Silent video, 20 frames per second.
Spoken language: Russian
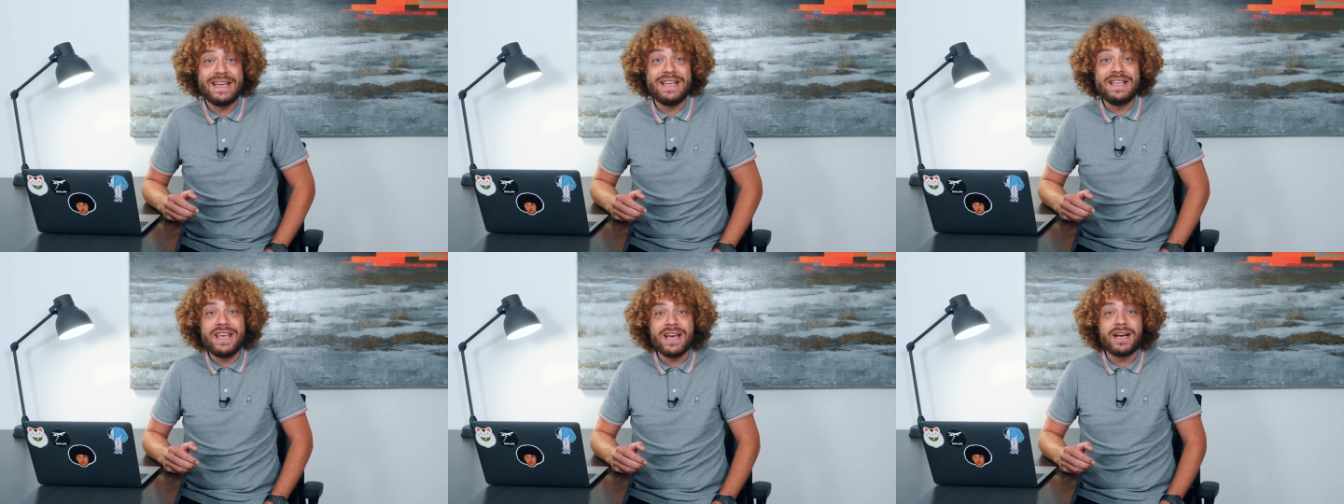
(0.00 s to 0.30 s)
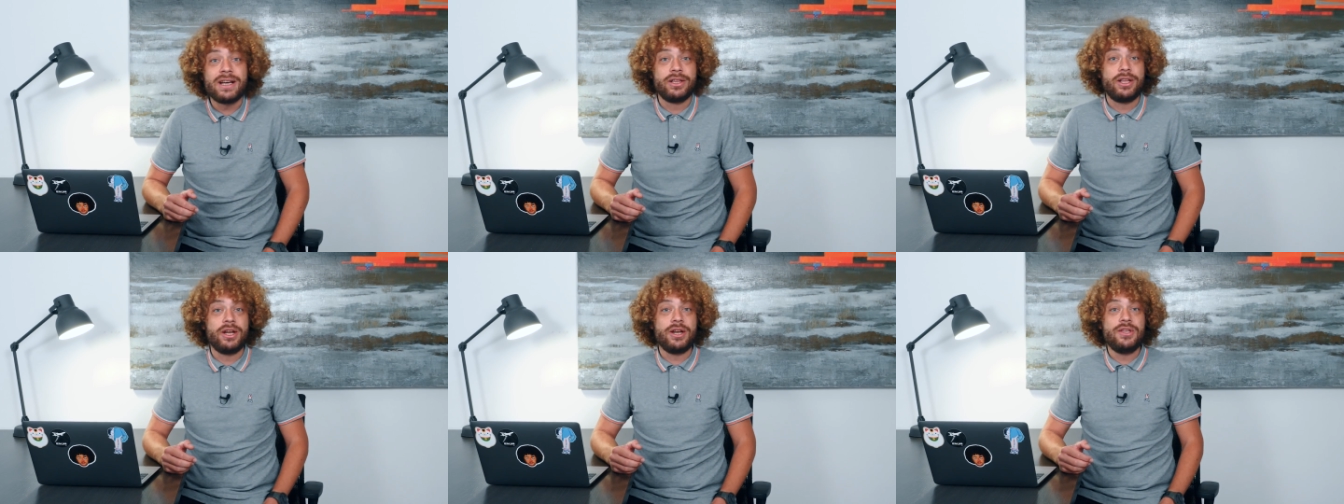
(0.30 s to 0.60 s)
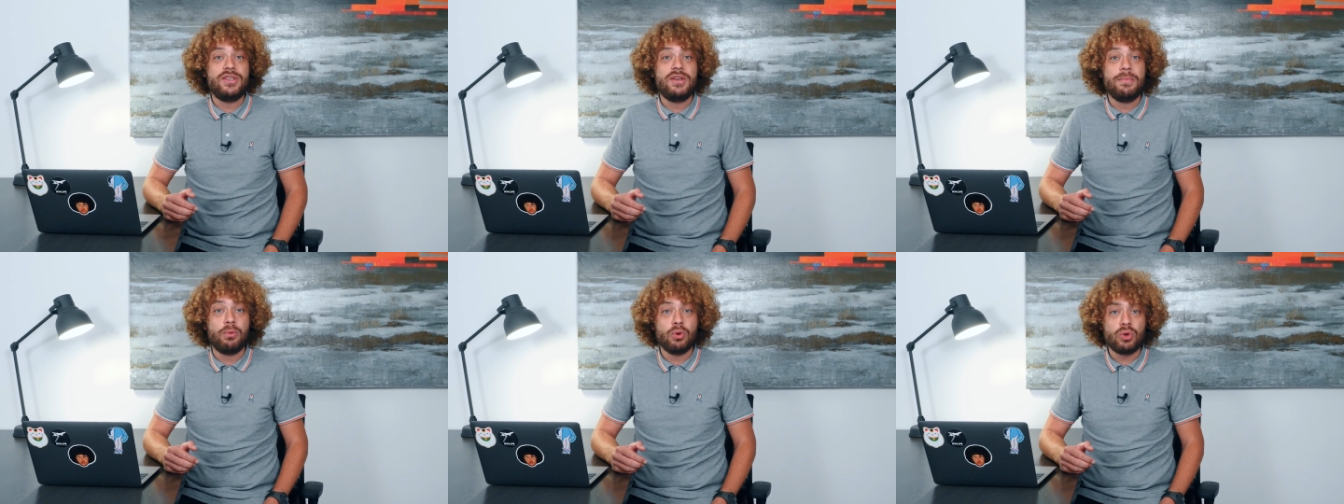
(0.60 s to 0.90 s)
и
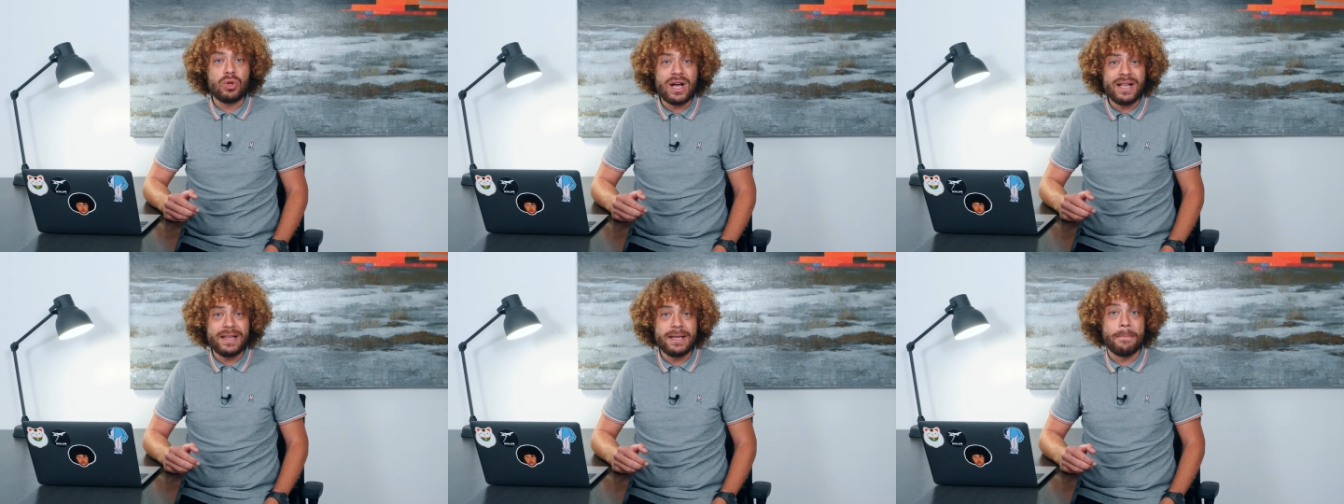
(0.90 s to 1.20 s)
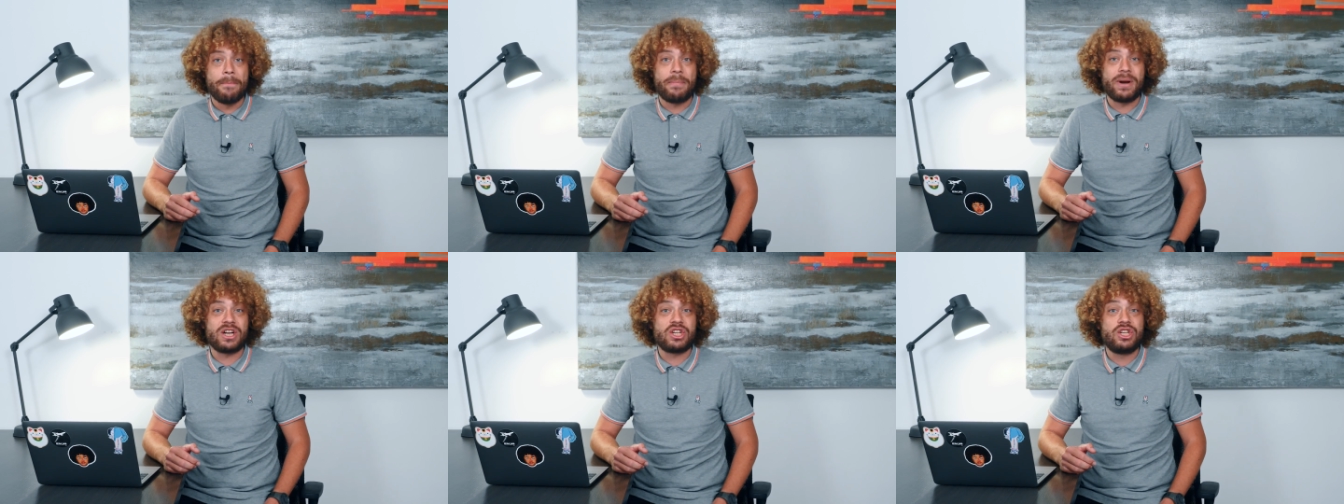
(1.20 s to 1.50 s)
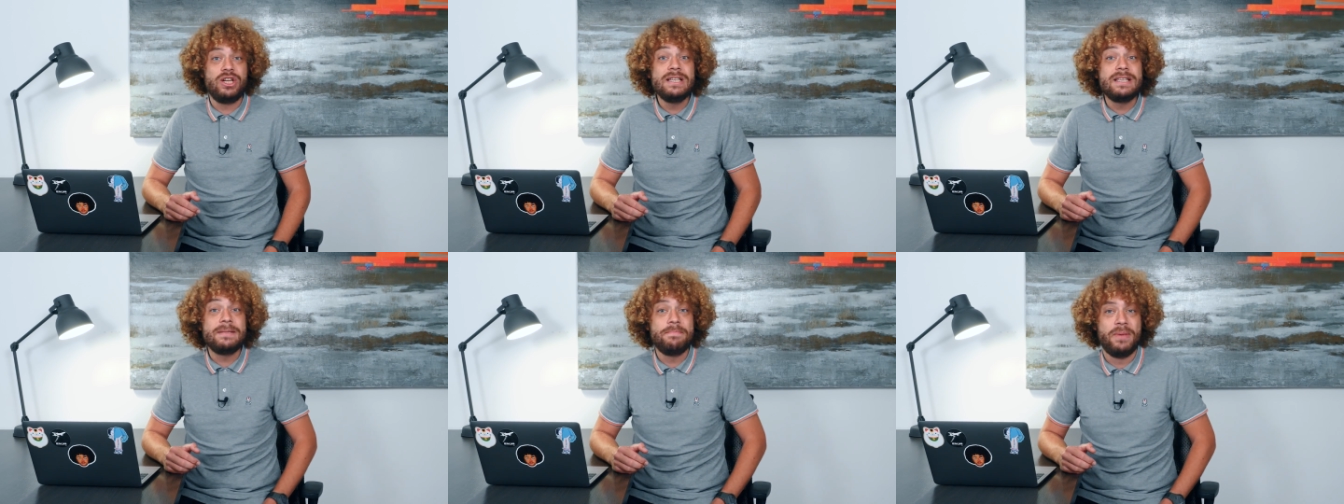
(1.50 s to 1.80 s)
некоторые депутаты
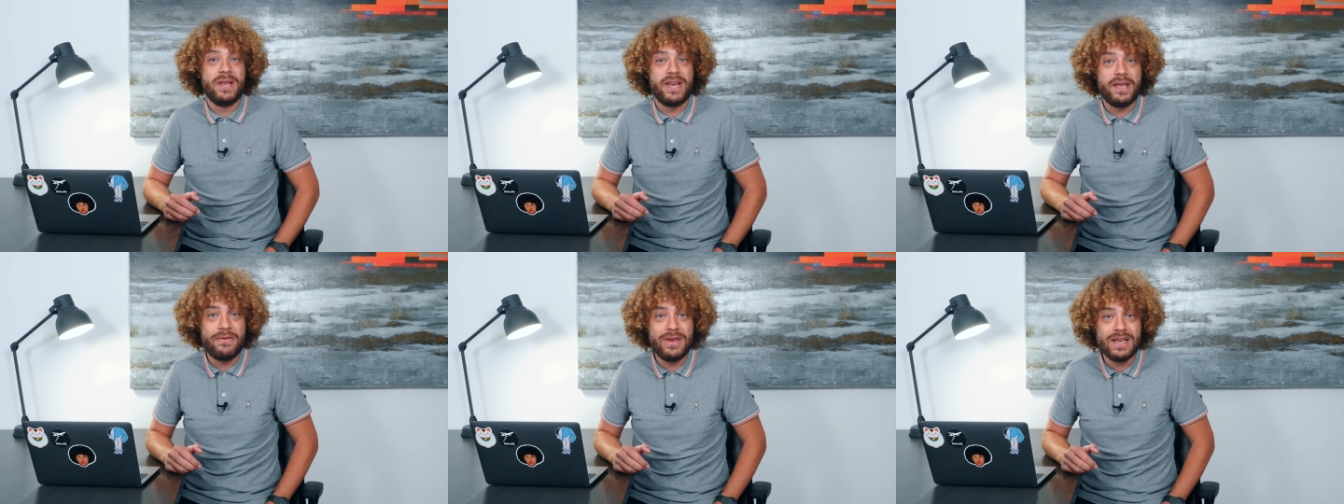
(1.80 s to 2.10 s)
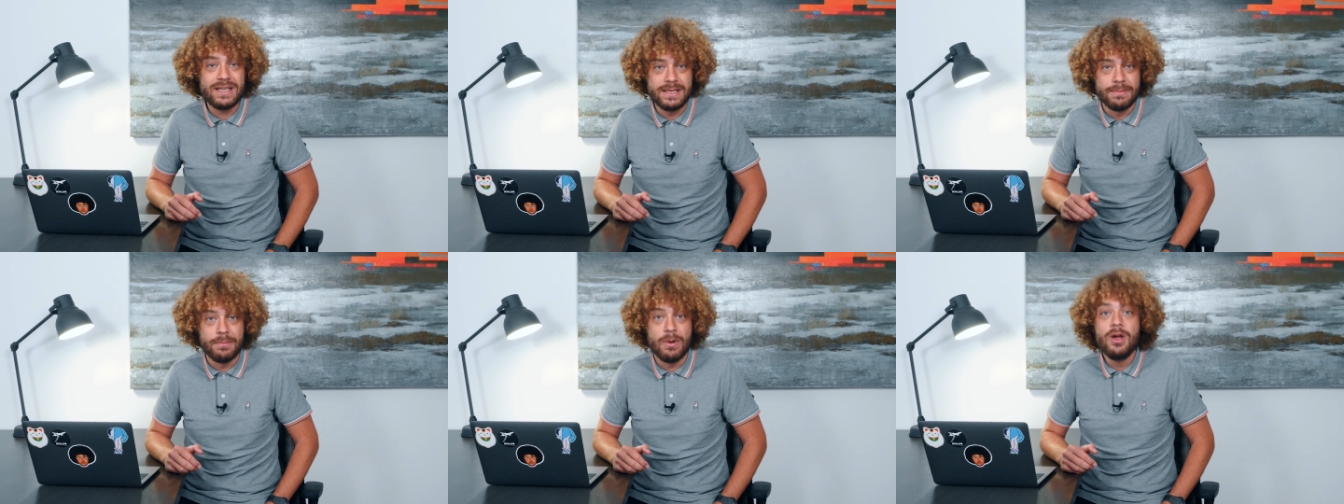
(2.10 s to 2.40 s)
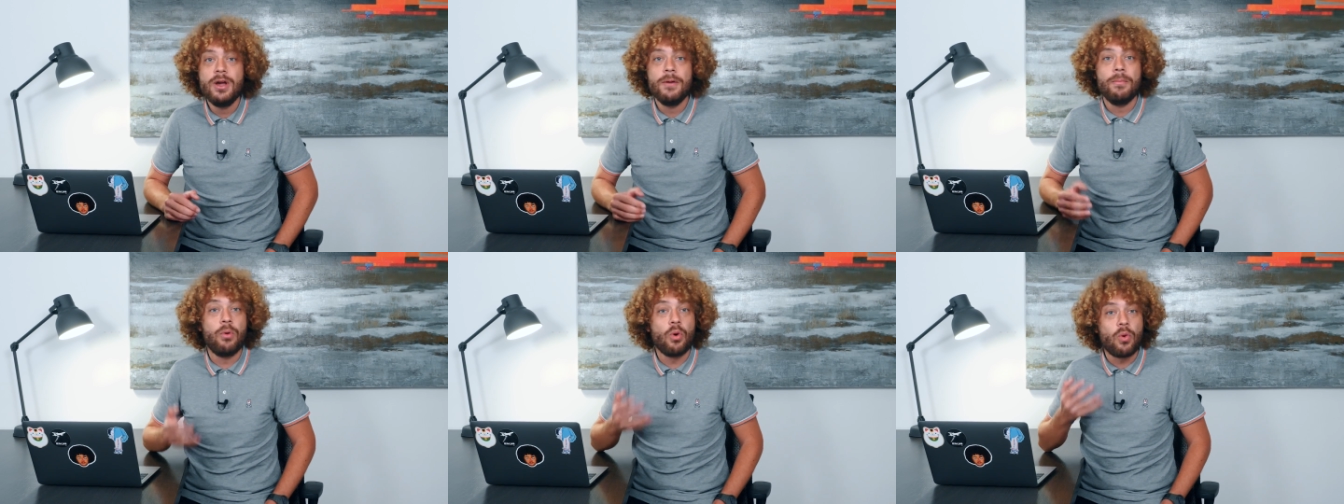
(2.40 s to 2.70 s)
прошли с перевесом
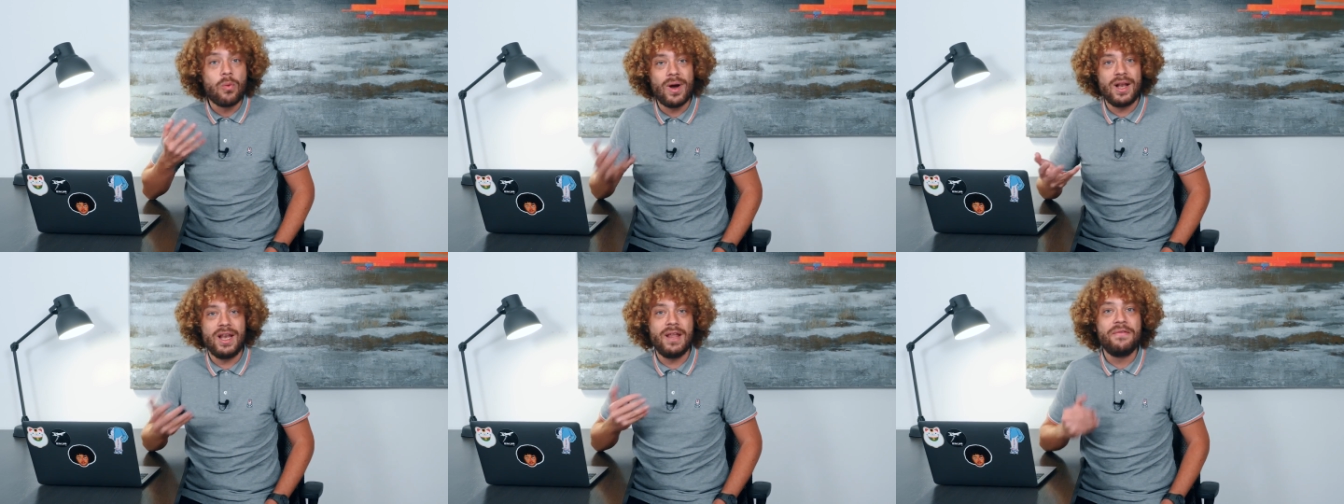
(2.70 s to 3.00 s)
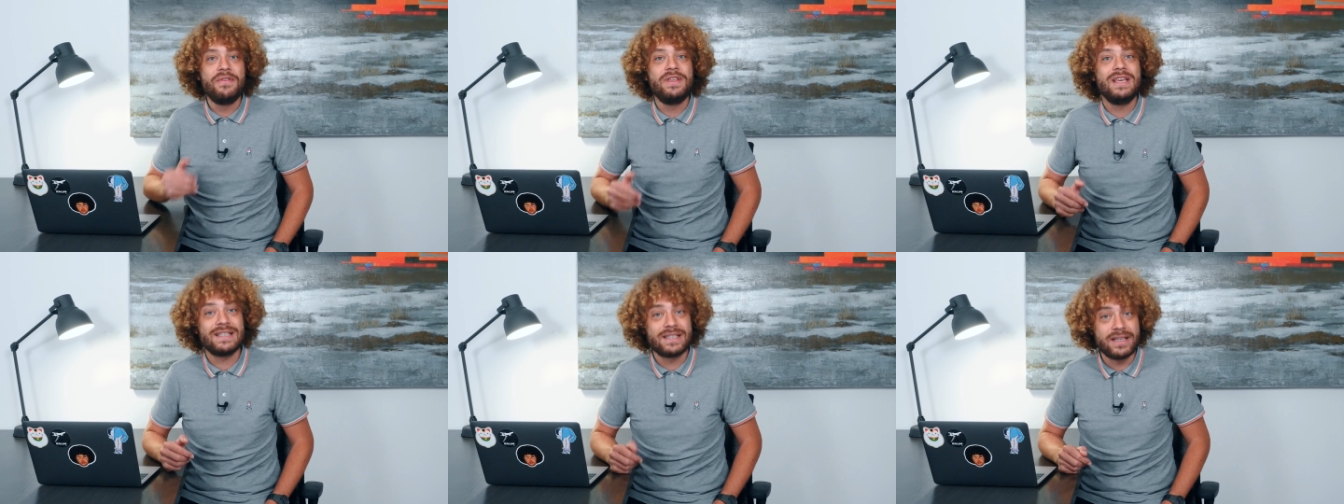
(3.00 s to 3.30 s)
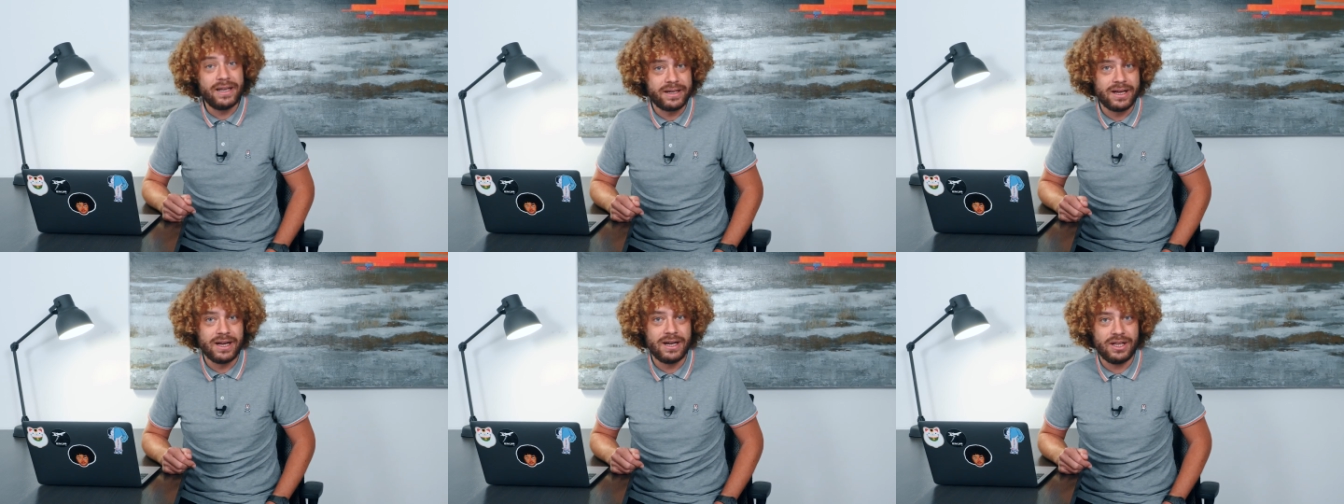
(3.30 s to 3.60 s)
буквально в
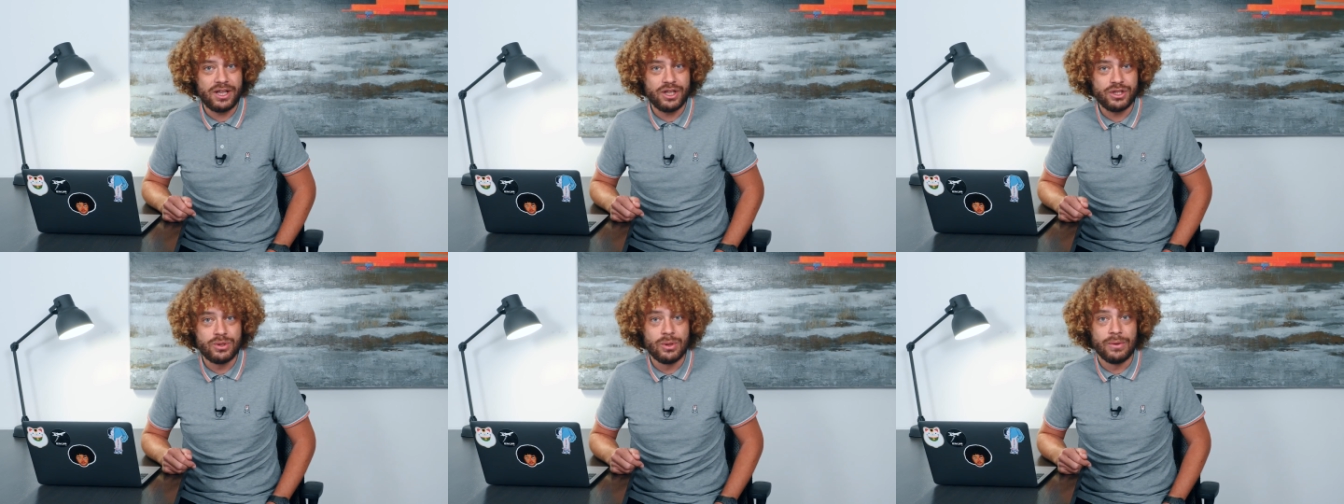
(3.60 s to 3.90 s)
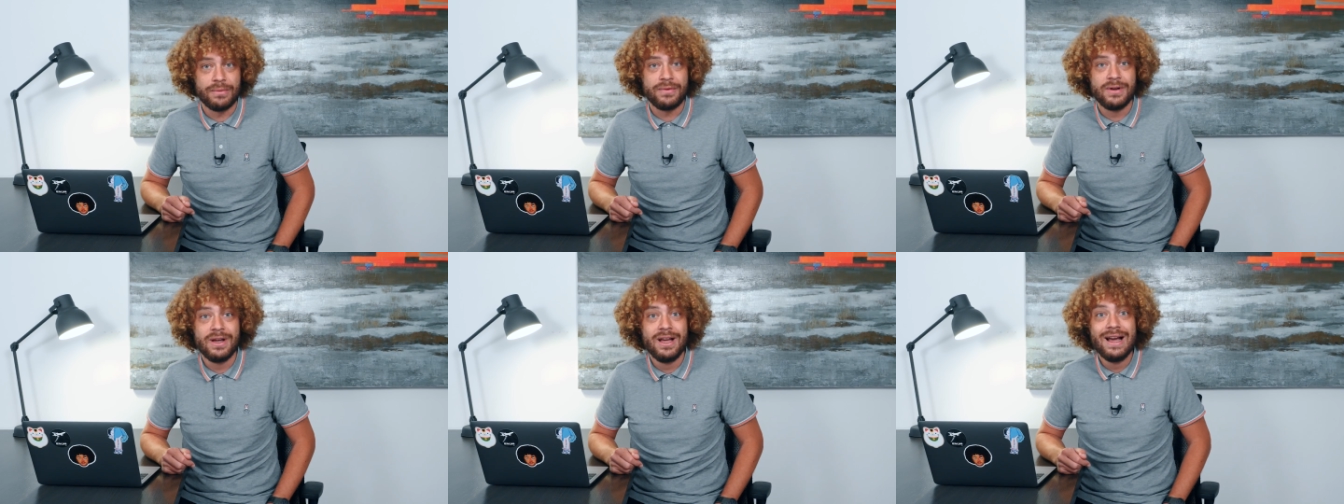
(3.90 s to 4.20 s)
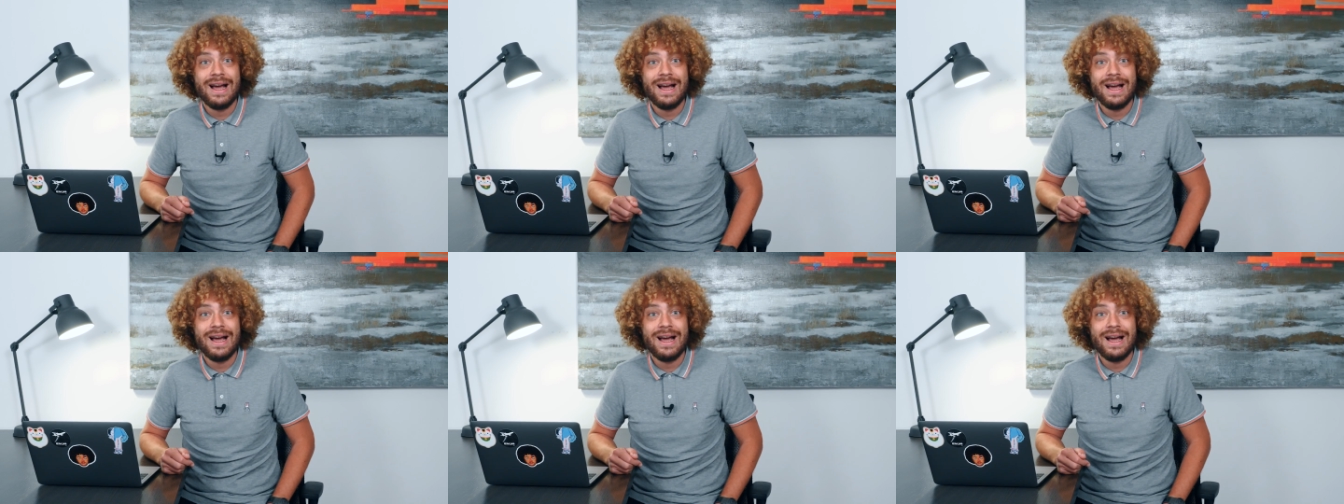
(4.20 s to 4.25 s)
несколько голосов